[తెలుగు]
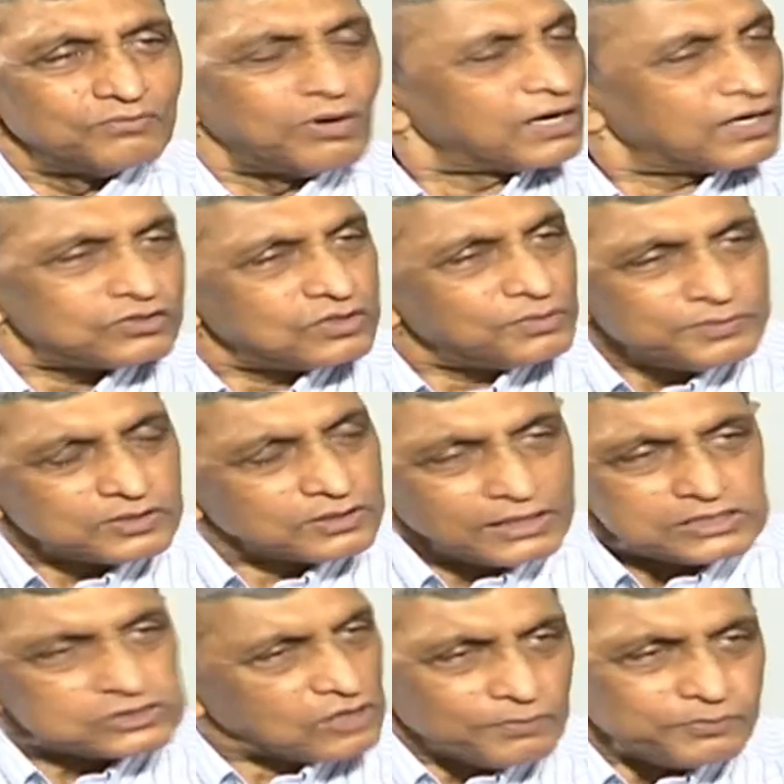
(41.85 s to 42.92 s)
వాళ్ళతో మీరు
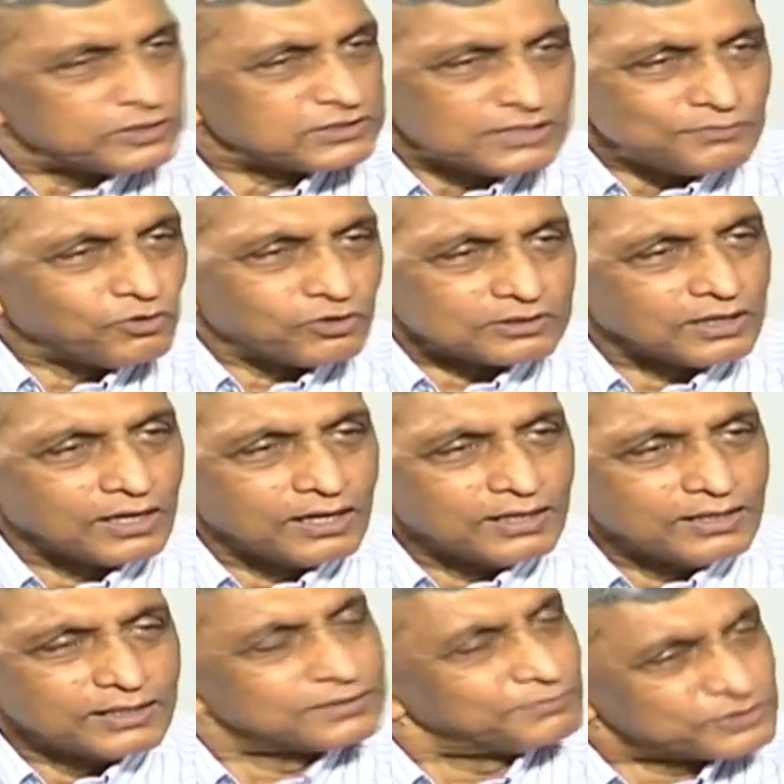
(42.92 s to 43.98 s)
కలిసి కాపురం చేయబట్లా
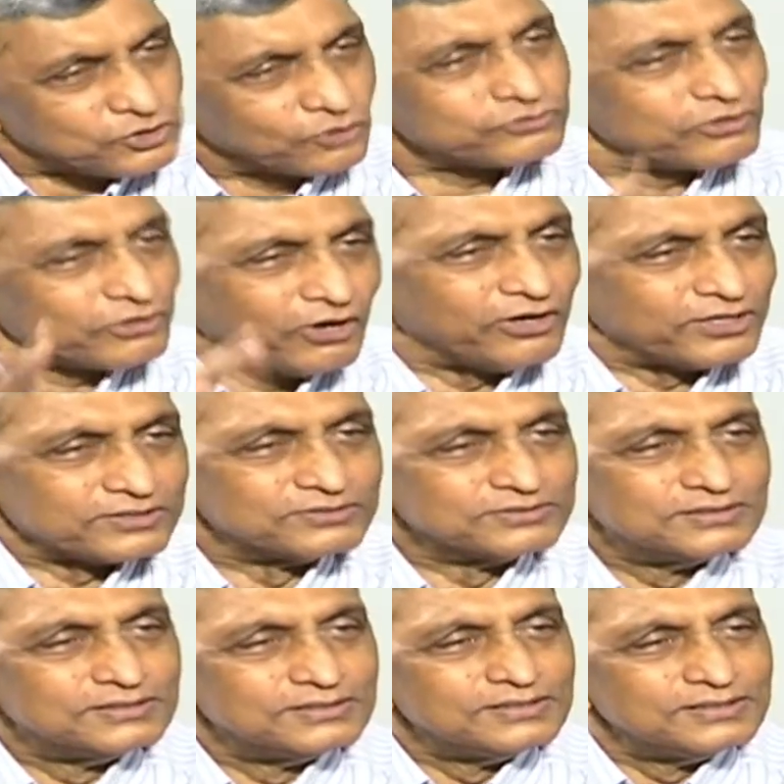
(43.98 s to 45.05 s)
అది మీ సొంత వ్యవహారం
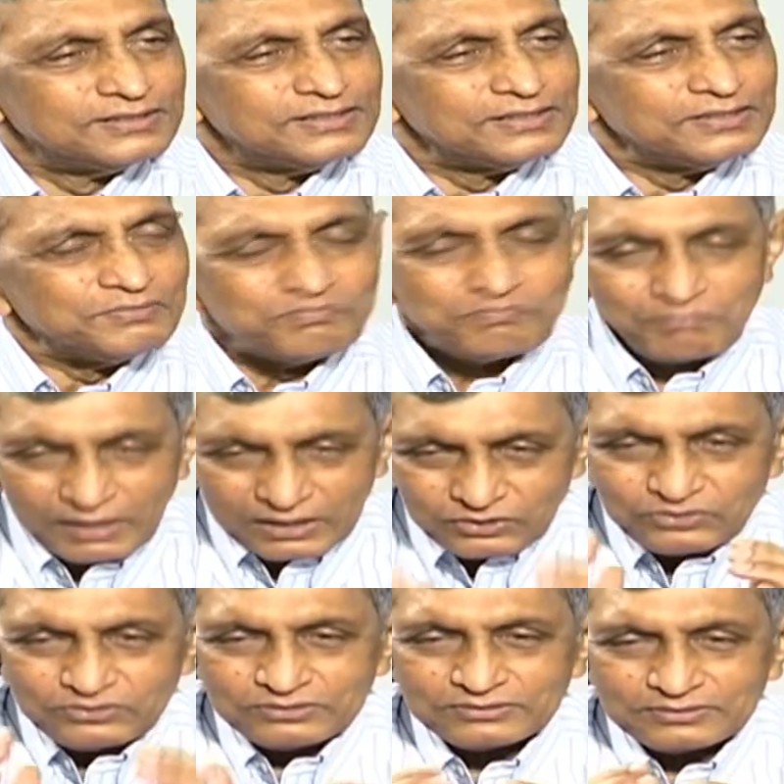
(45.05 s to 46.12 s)

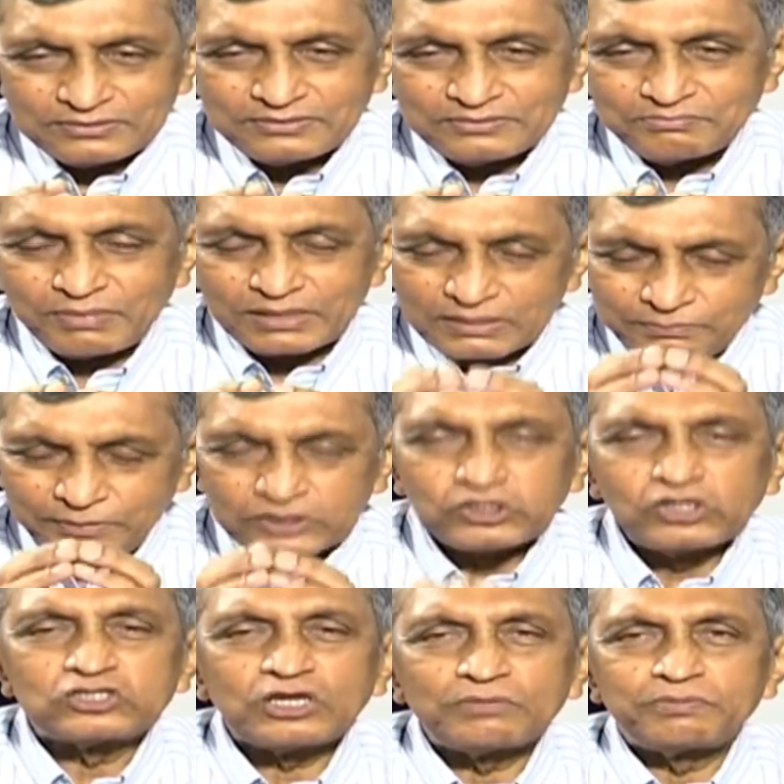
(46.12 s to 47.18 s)
మనం మన
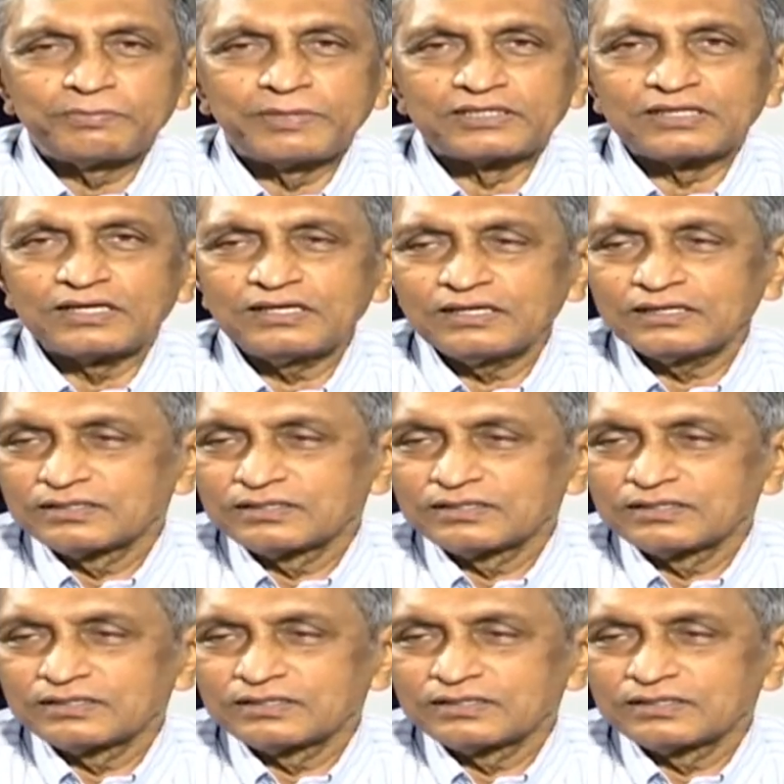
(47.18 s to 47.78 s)
పన్నుల డబ్బు మీద